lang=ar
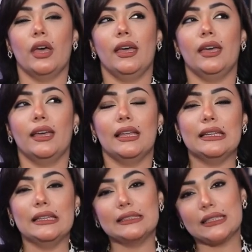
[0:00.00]
آه،
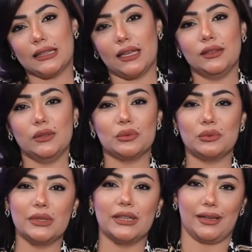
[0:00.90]
للستات
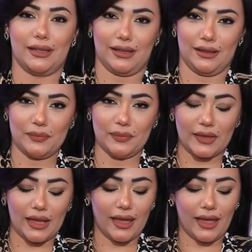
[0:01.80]
وللرجال
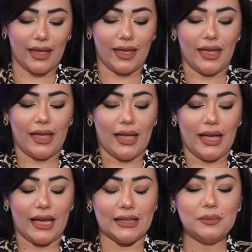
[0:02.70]

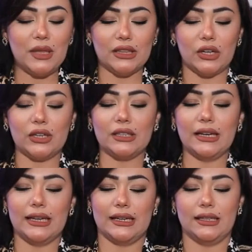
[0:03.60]
هنبدأ النهاردة
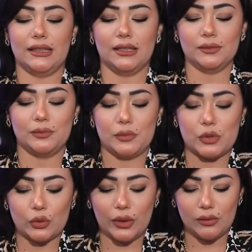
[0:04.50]
حلقتنا
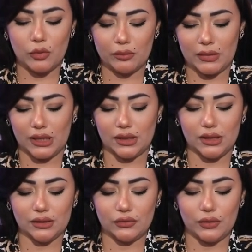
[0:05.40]
بسؤال مهم
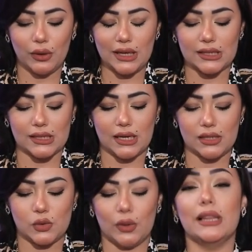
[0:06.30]
جدا في واحدة
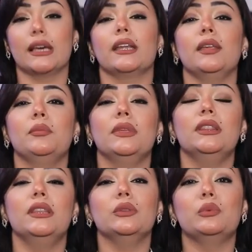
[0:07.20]
سألت سؤال غريب
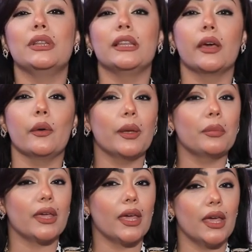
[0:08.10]
جدا والجواب
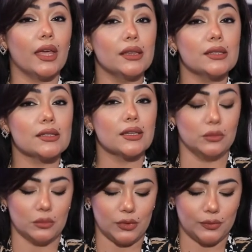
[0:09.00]
كان
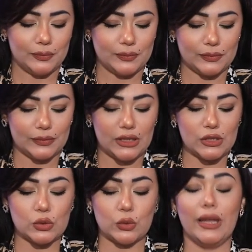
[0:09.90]
صدمة
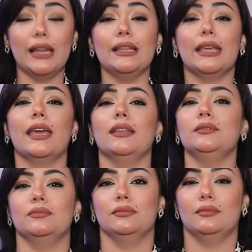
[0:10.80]
السؤال
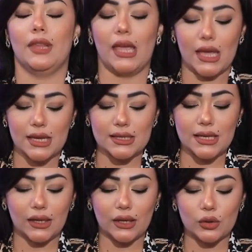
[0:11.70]
كان
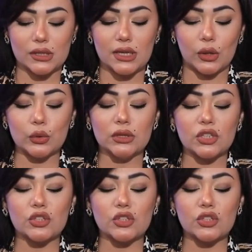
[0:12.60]
إذا, ك... إذا كنت